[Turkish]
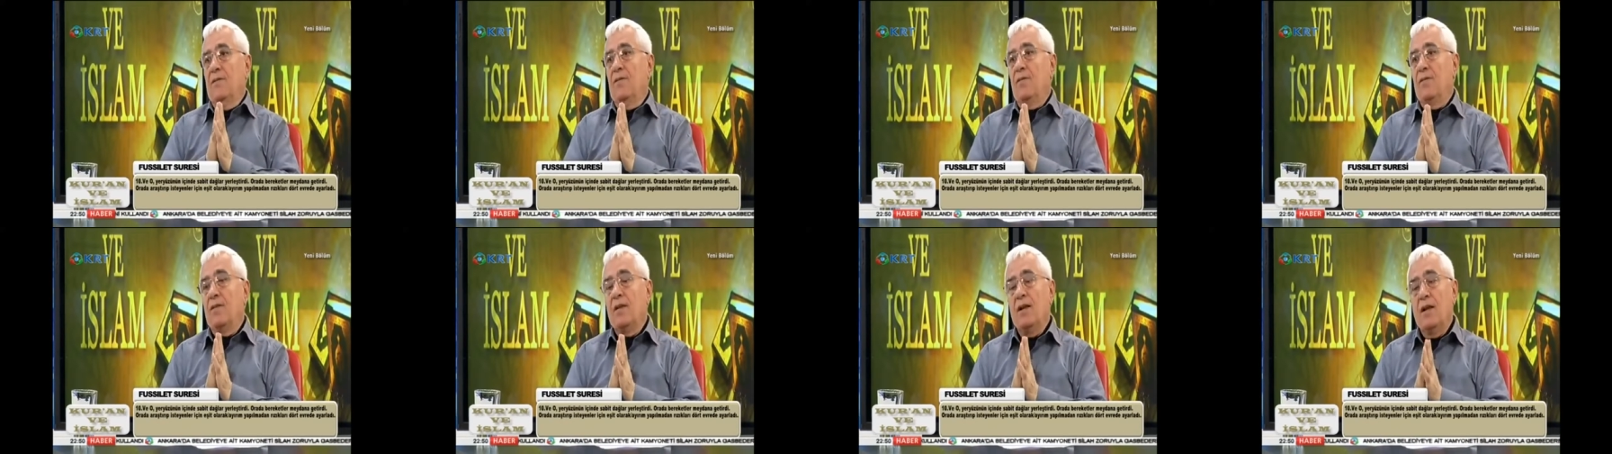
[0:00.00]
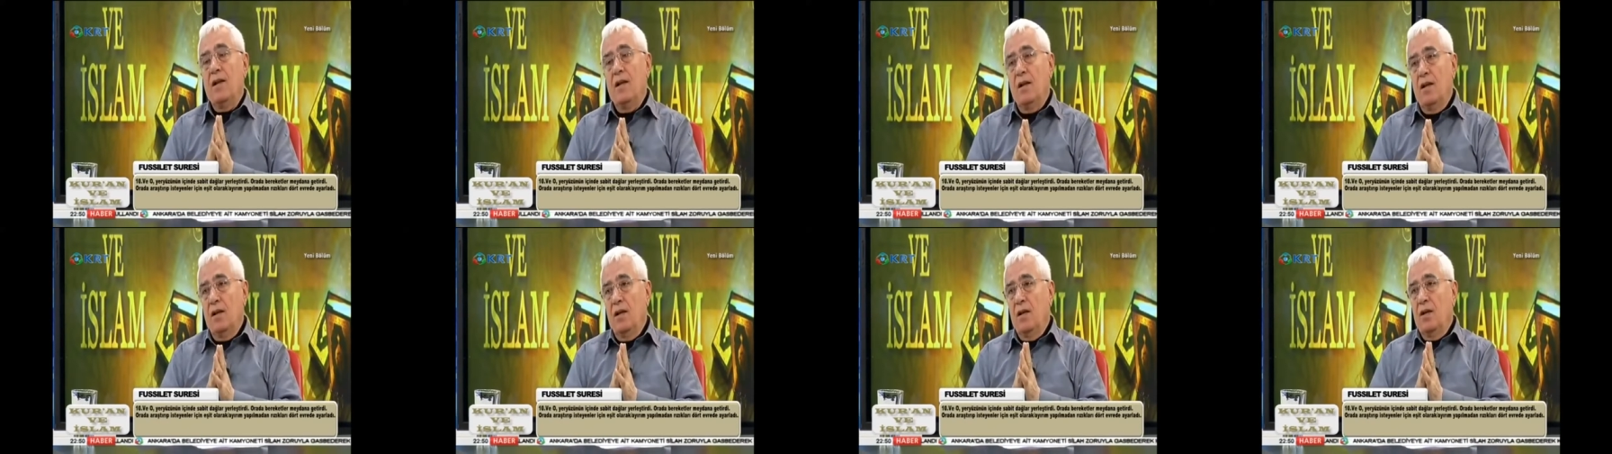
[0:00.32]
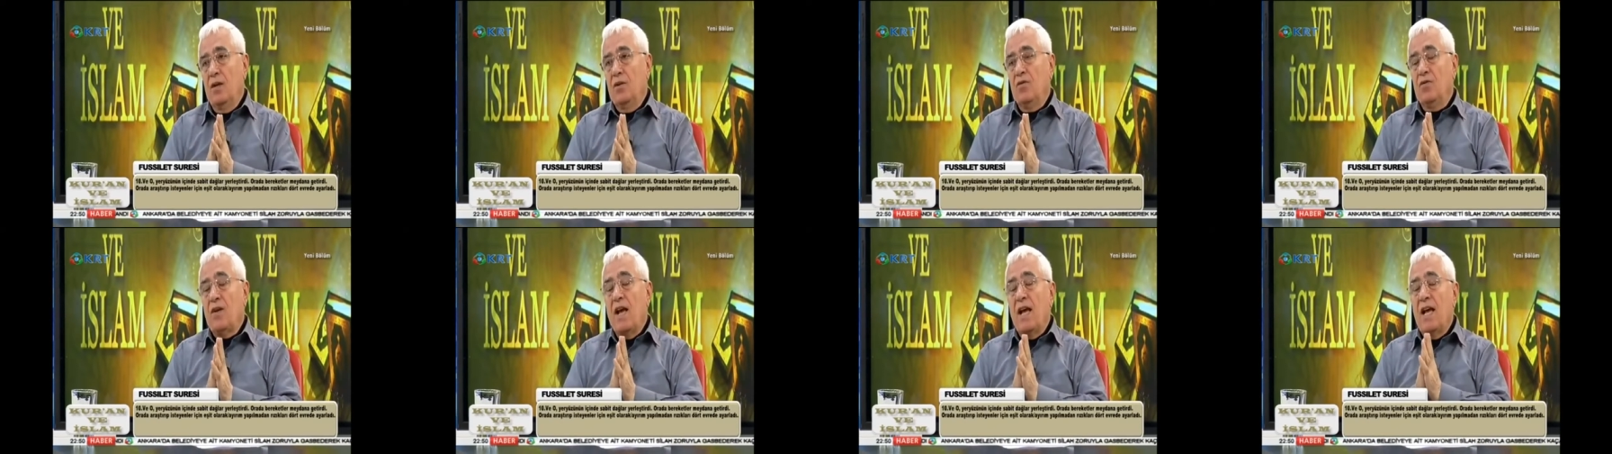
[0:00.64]
Yarattı
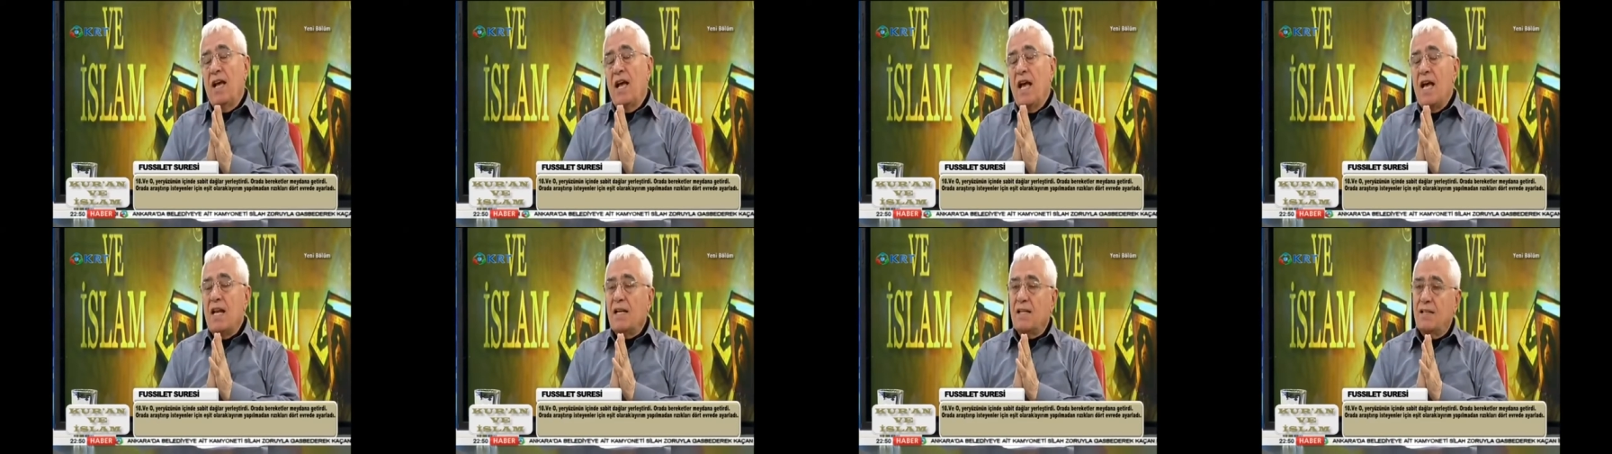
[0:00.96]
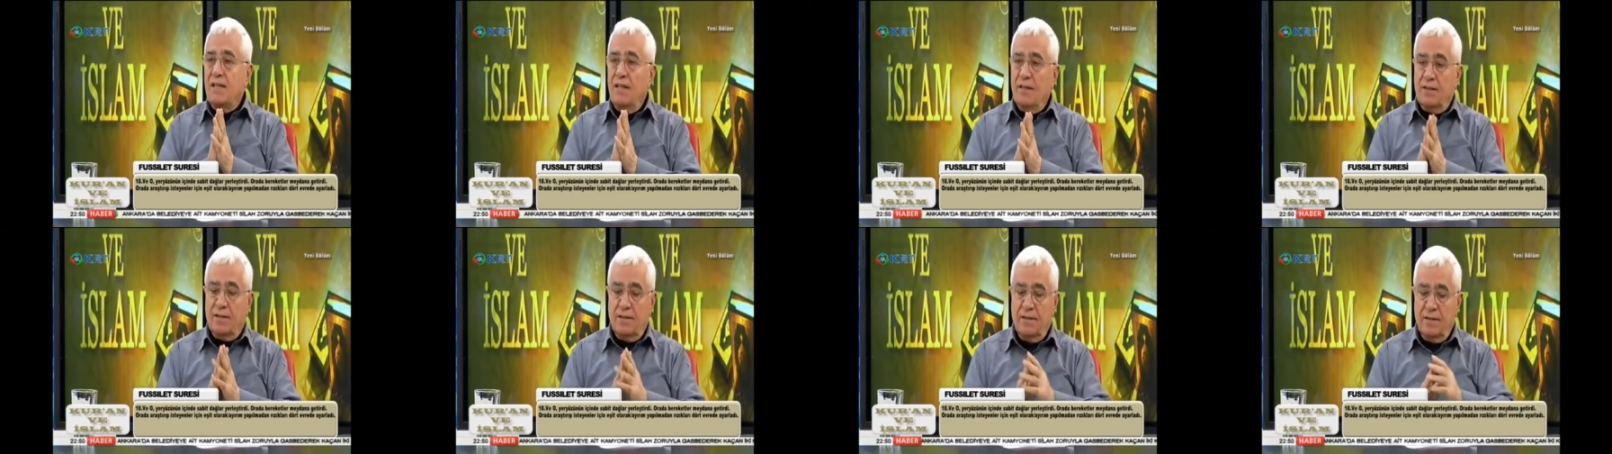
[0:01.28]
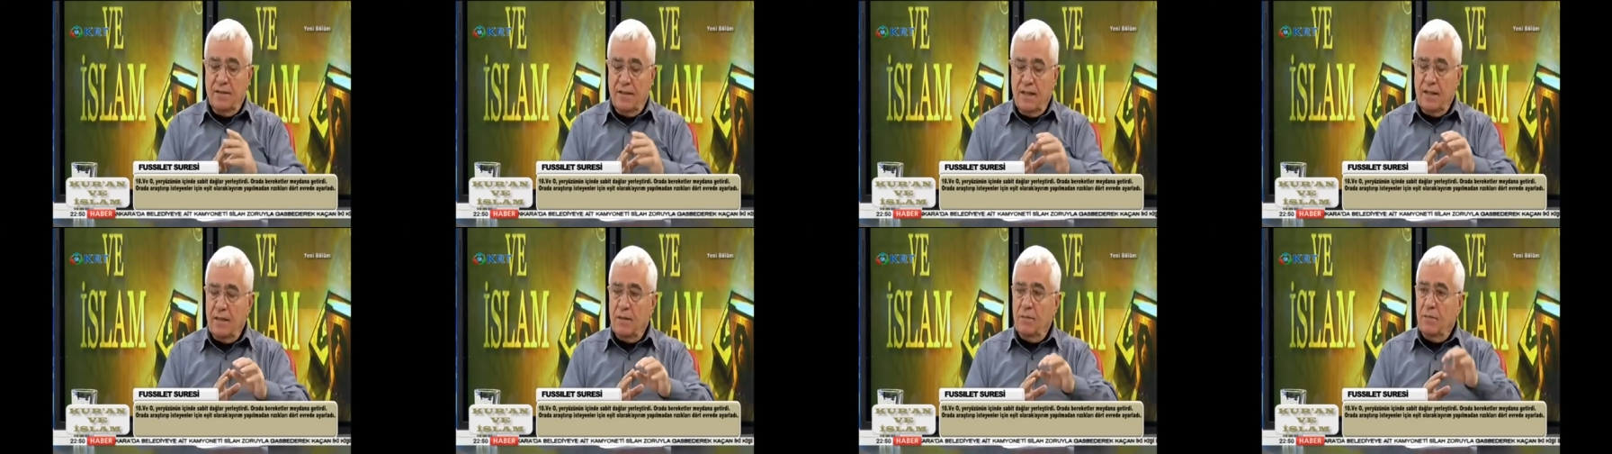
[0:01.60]
zaten. Ve
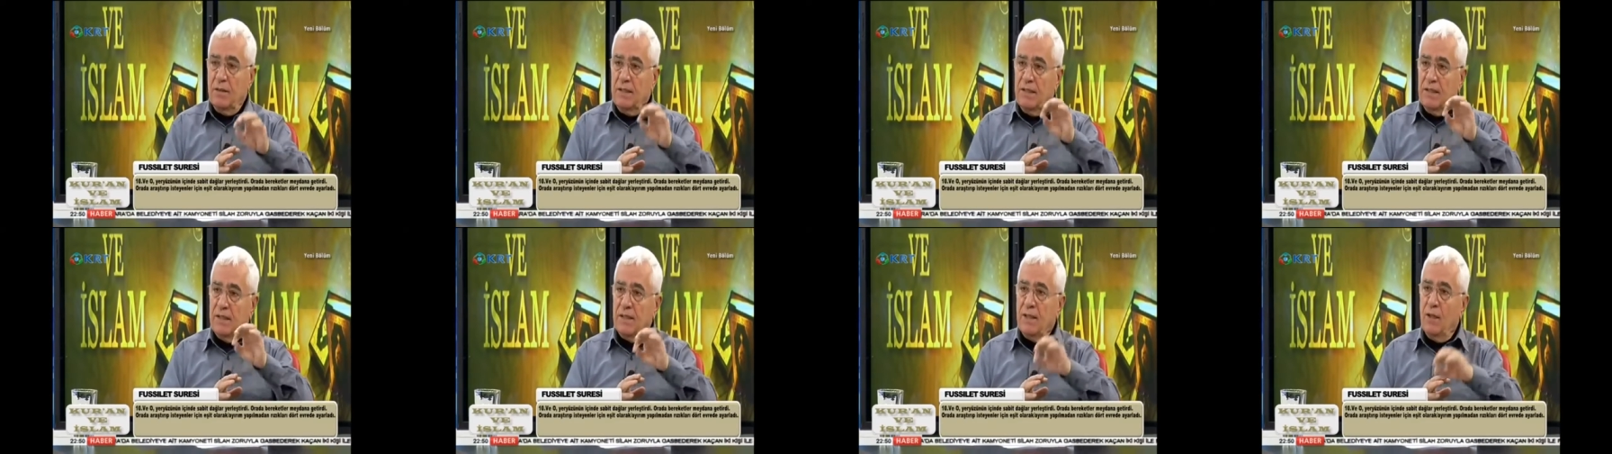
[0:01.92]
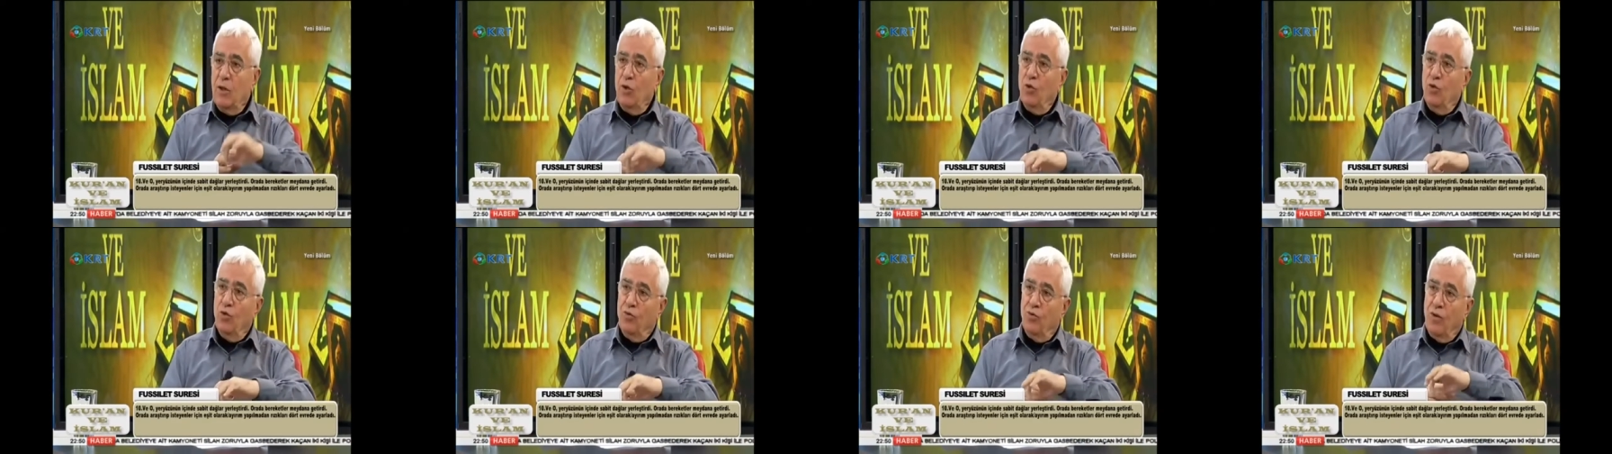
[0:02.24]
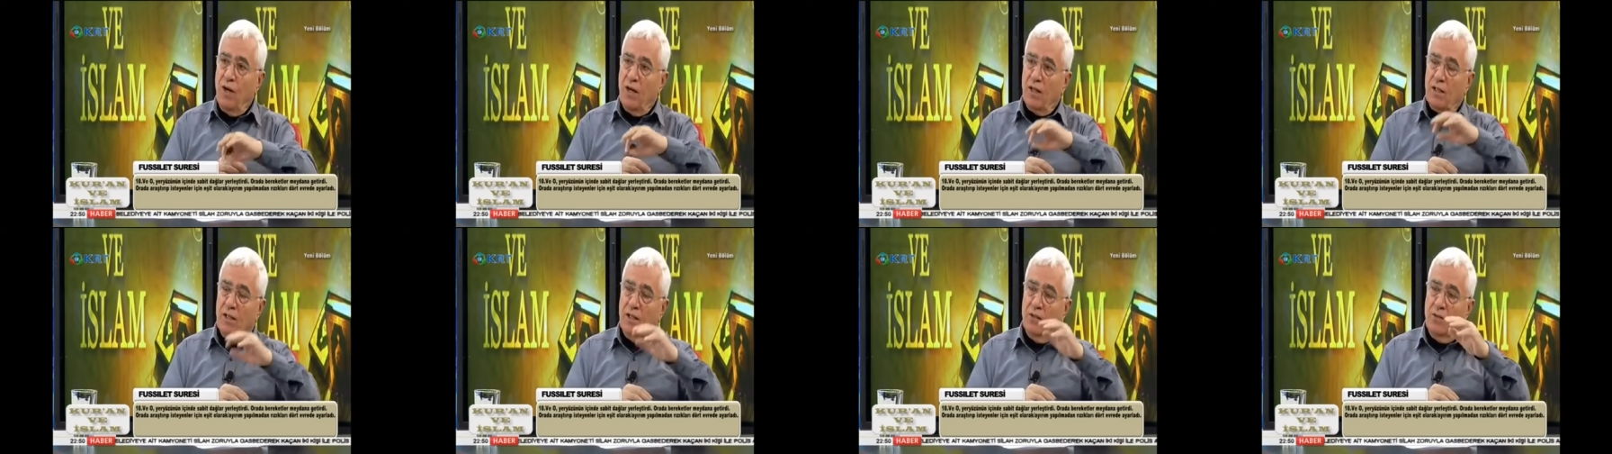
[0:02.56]
herkesin dedi mi irili
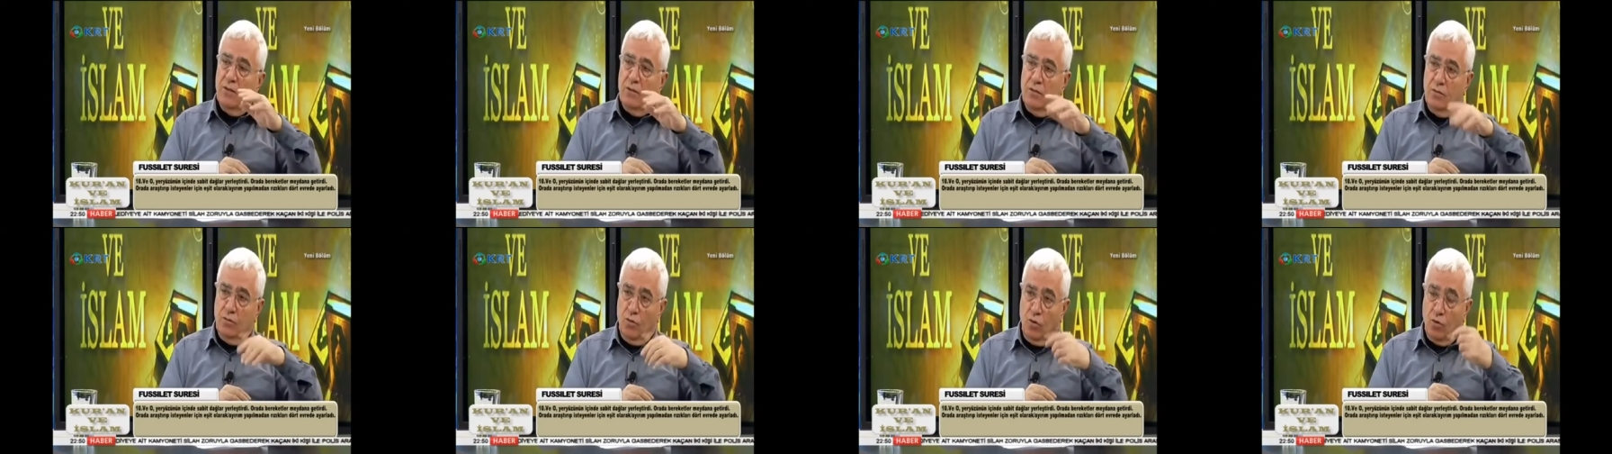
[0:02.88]
ufaklı